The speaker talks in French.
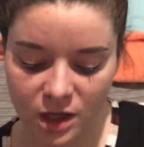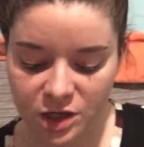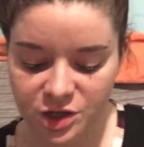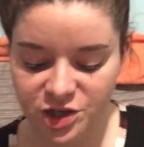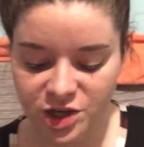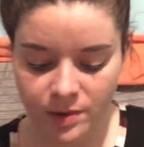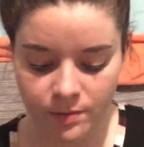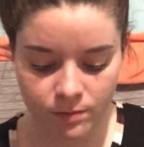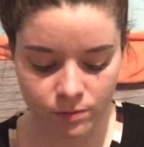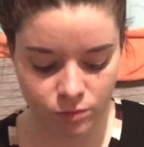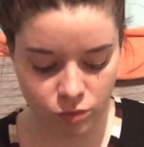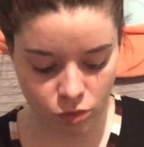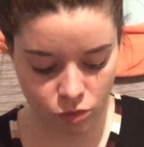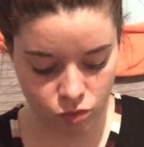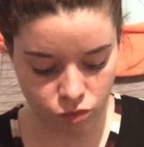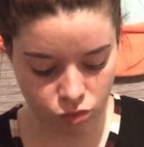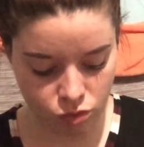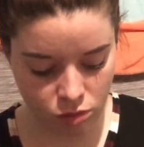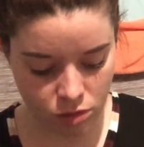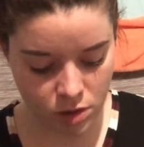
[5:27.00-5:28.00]
J'aime
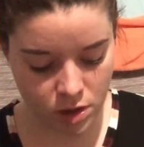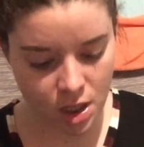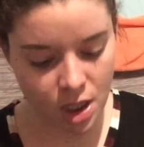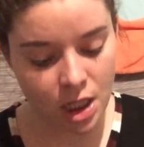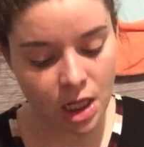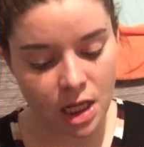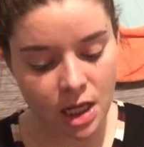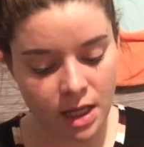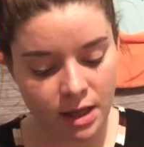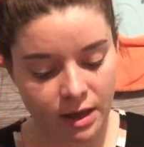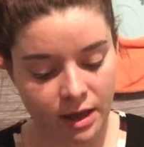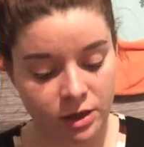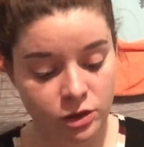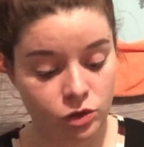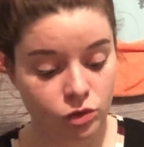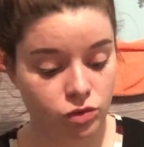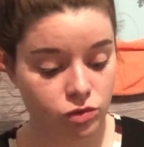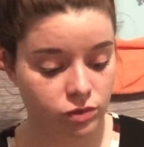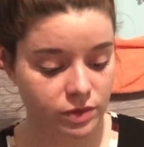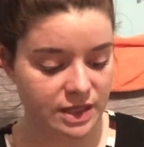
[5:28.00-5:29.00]
beaucoup. Et
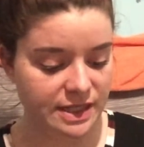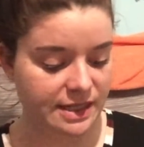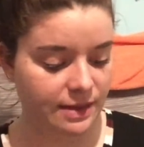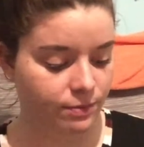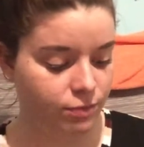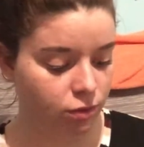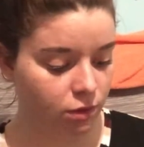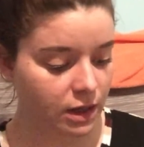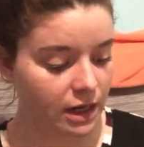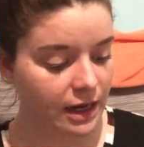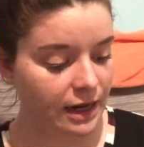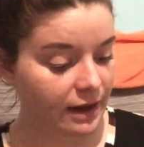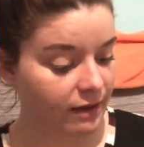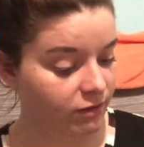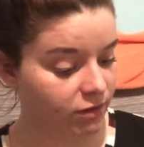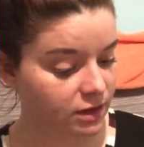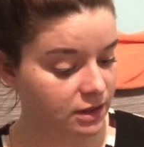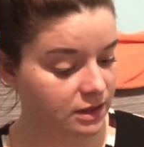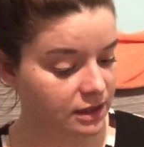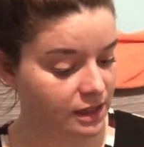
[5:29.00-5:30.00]
du coup, oui, c'est pour les
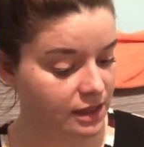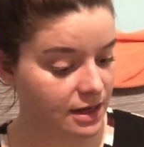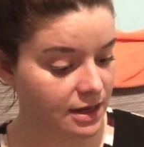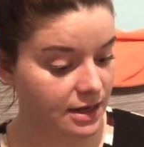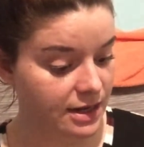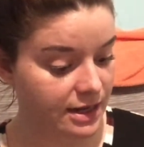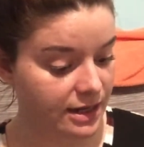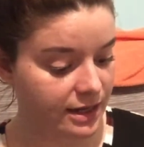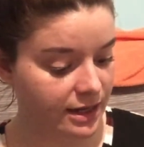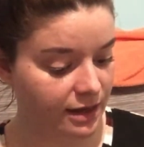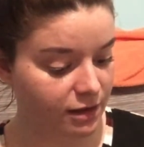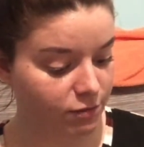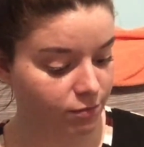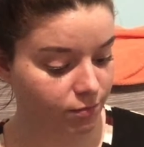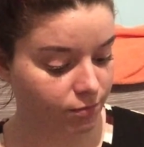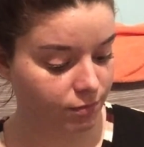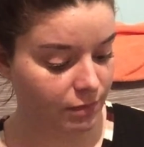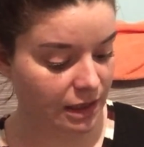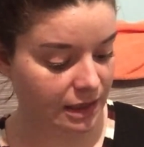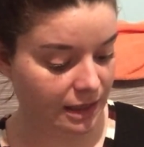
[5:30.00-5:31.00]
lèvres. C'est un liquide
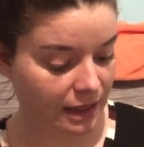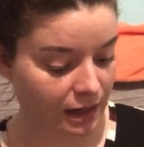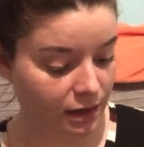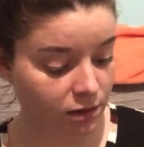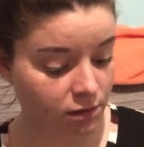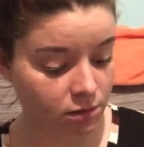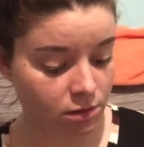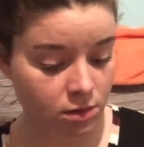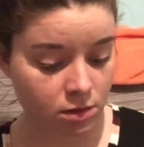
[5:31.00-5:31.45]
métal.